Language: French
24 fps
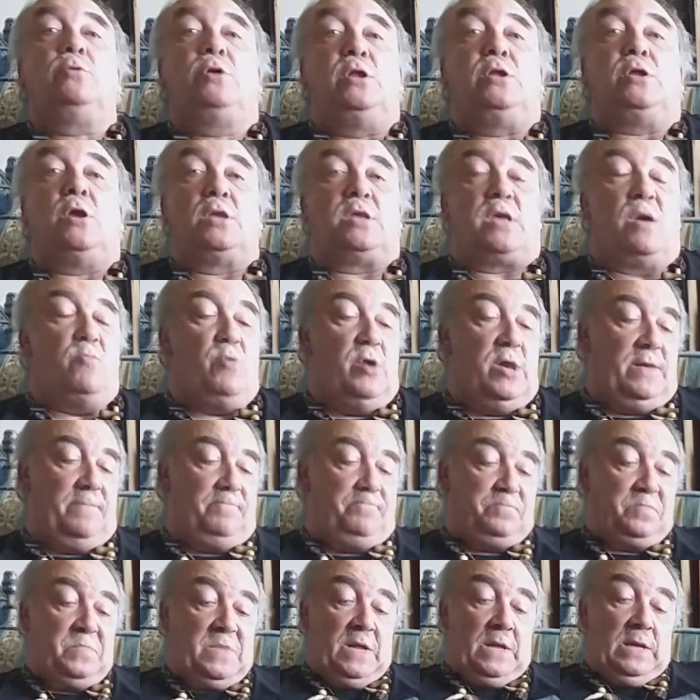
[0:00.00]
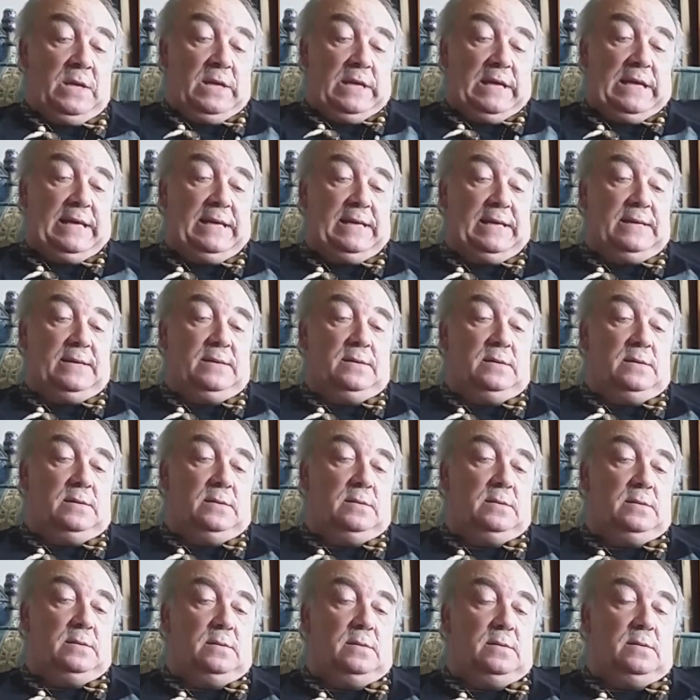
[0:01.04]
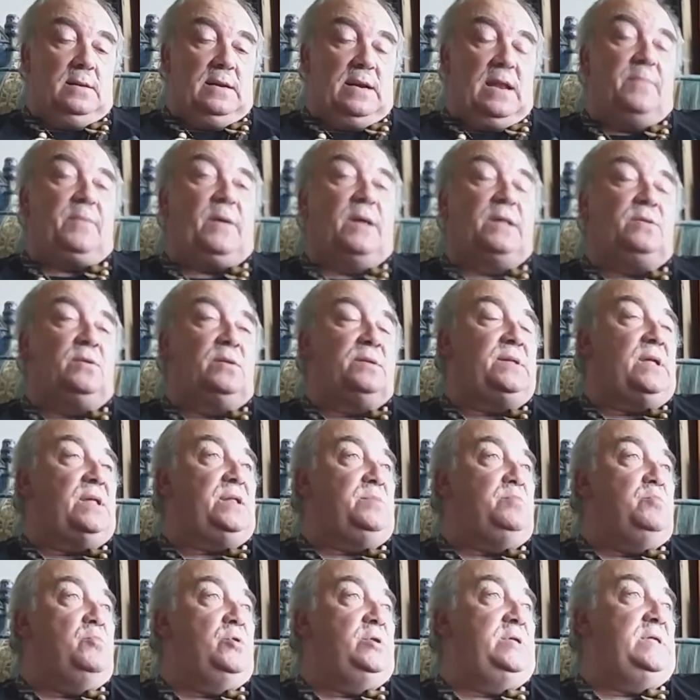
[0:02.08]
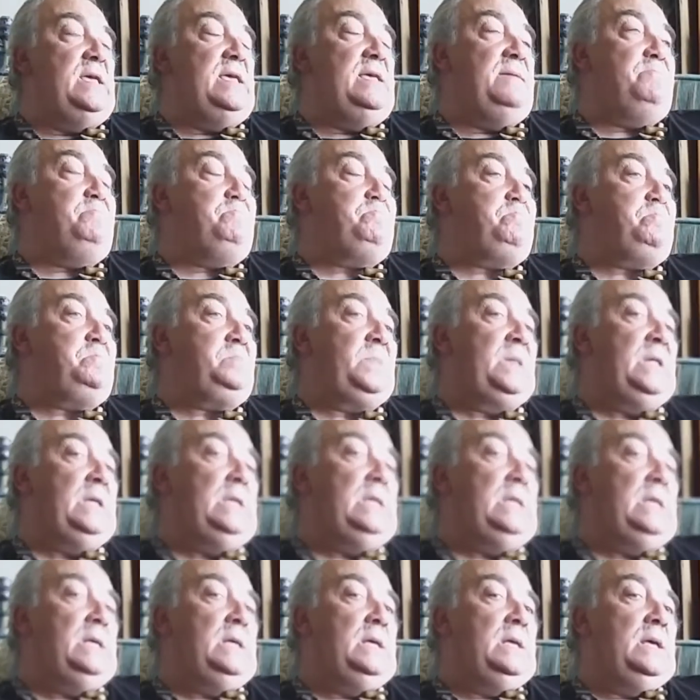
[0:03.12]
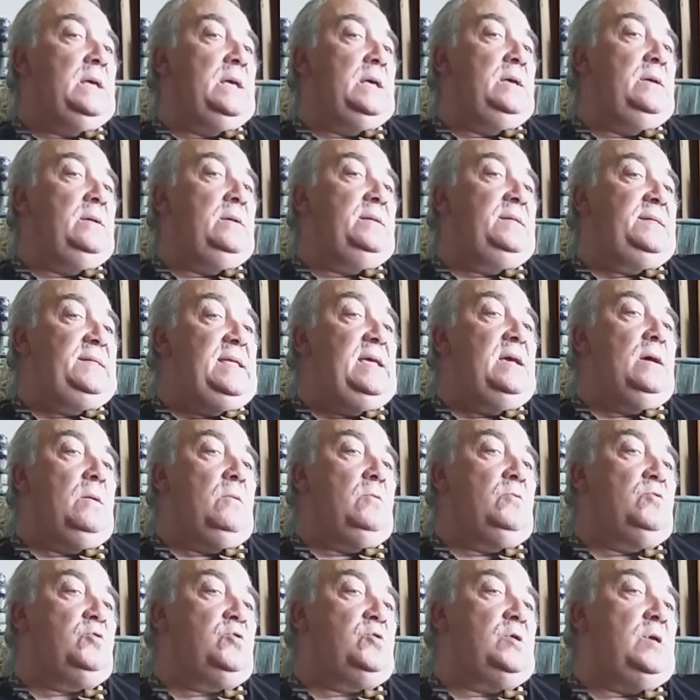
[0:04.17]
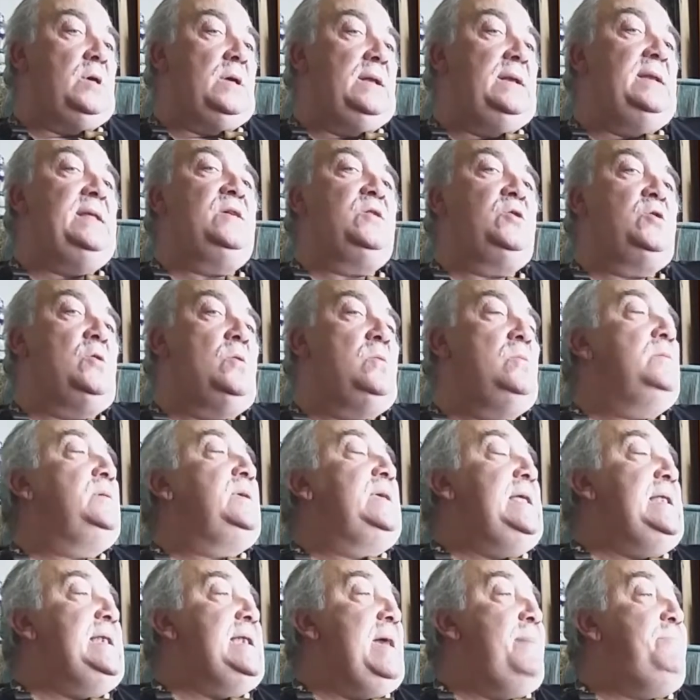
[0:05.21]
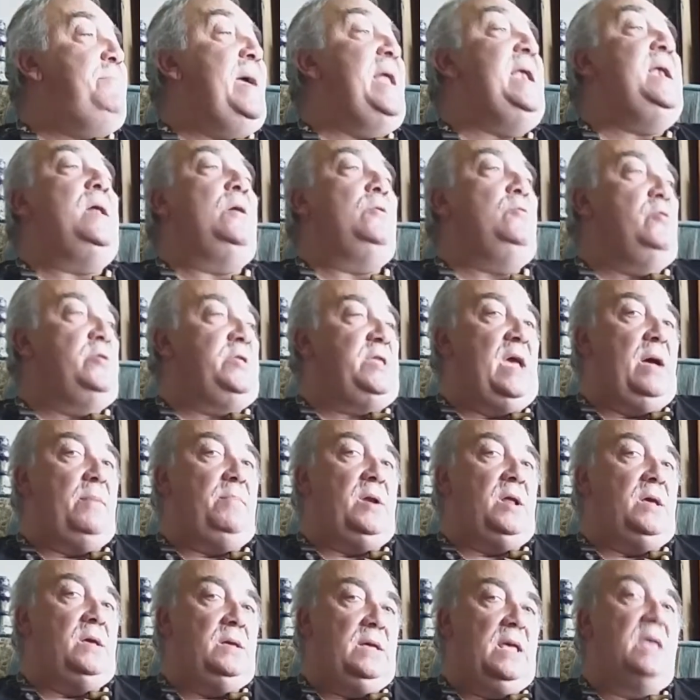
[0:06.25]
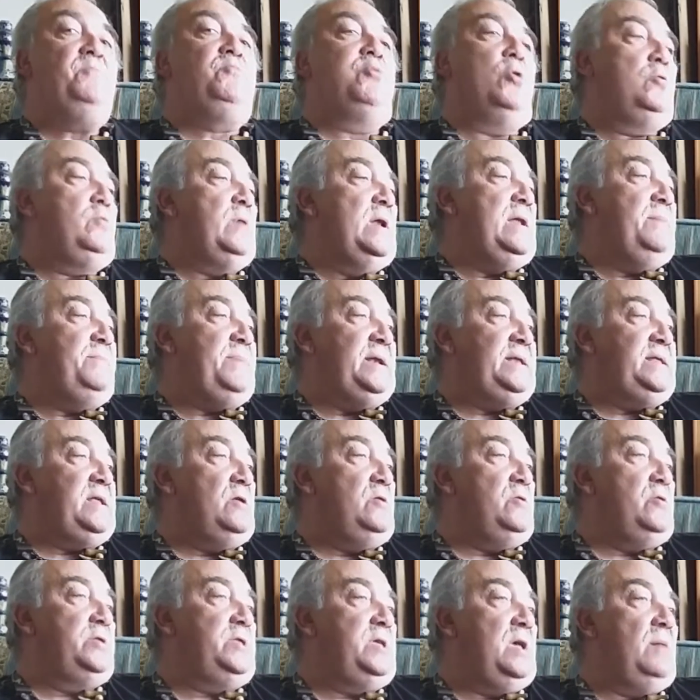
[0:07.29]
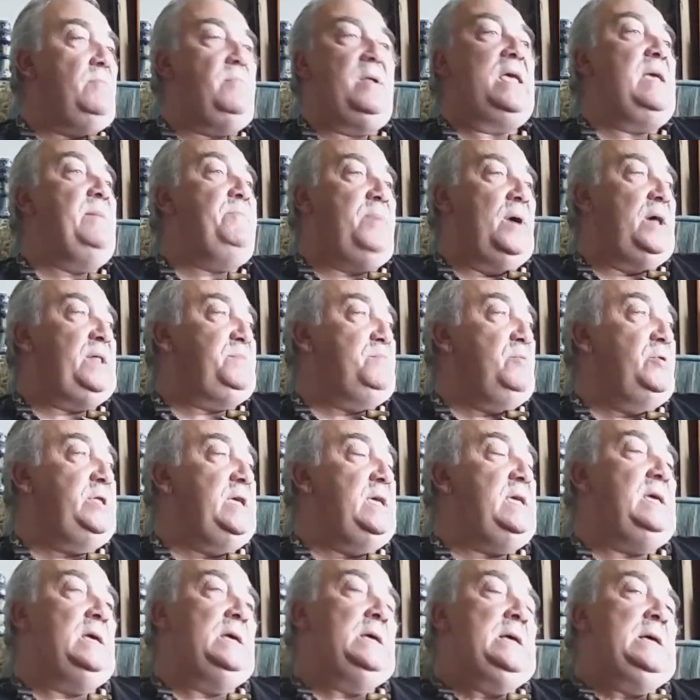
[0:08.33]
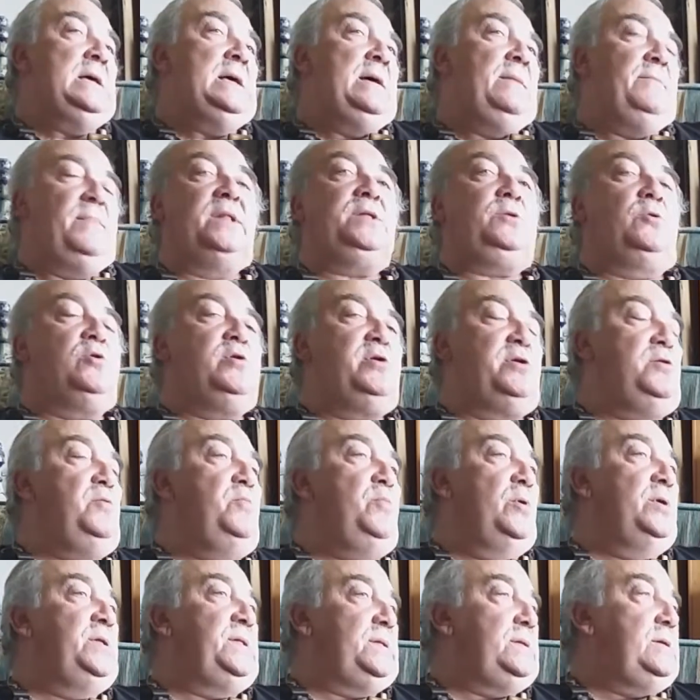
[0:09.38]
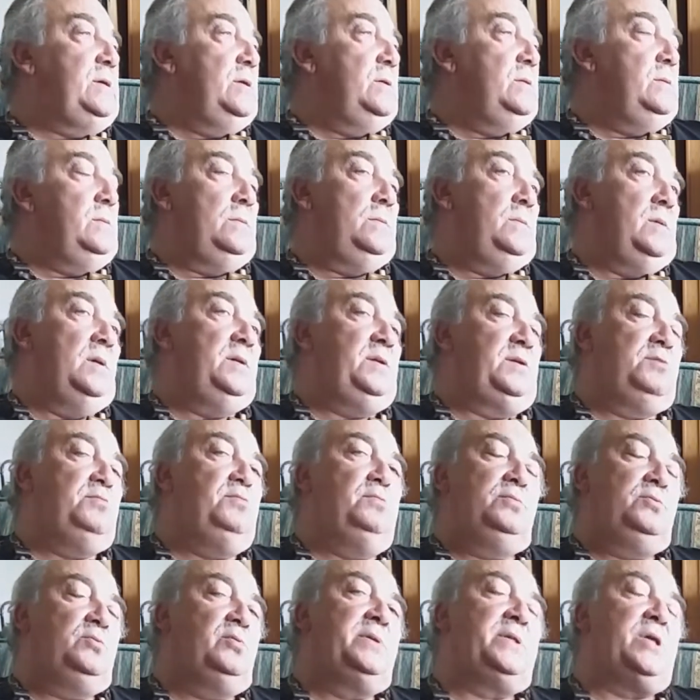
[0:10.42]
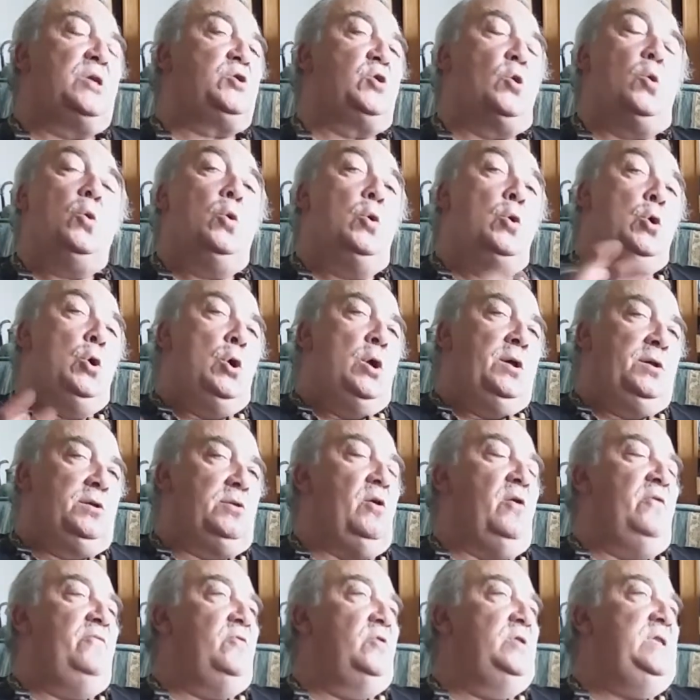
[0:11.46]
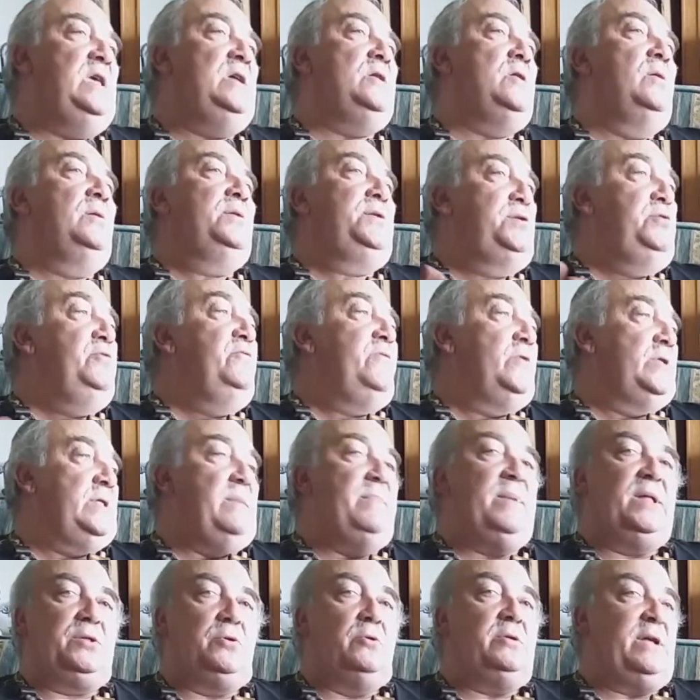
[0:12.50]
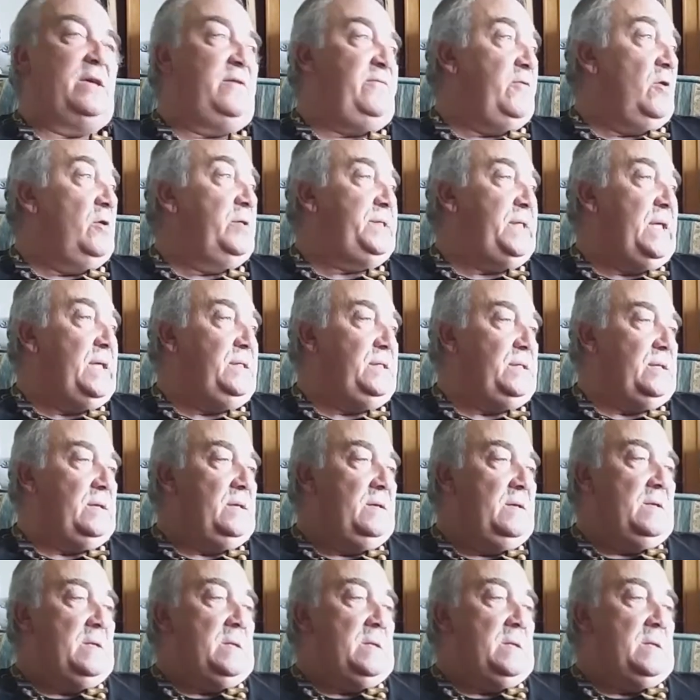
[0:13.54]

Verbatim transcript: qui tient qu'à moi, euh, la présence d'Asmodée euh, dérange les gens qui l'appellent le diable. Et pourquoi l'appellent-ils le diable et pas Asmodée Parce que je suppose que euh, tous ces gens, se revendiquant souvent de la maçonnerie française,